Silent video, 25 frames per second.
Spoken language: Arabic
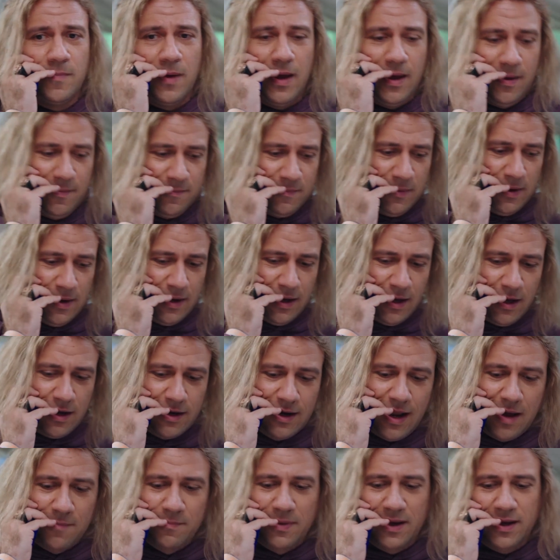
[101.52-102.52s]
آه, آه
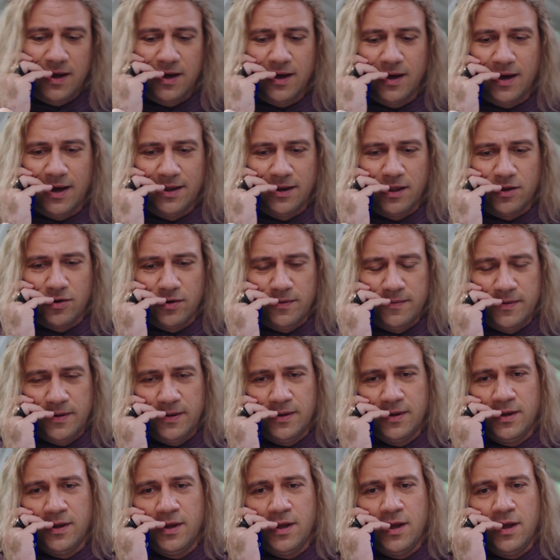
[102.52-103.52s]
لا ما انا ر...
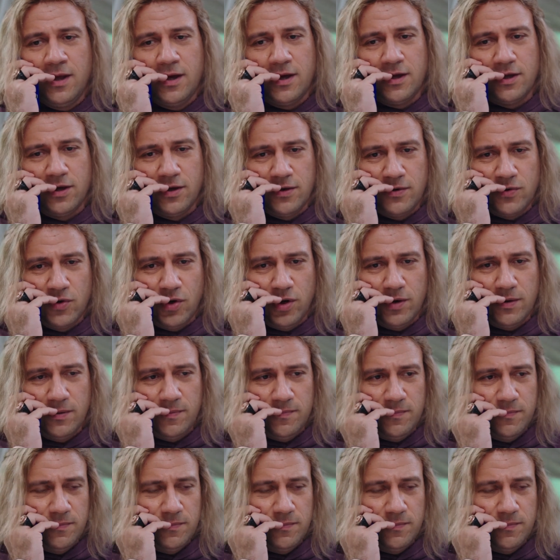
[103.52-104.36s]
ر...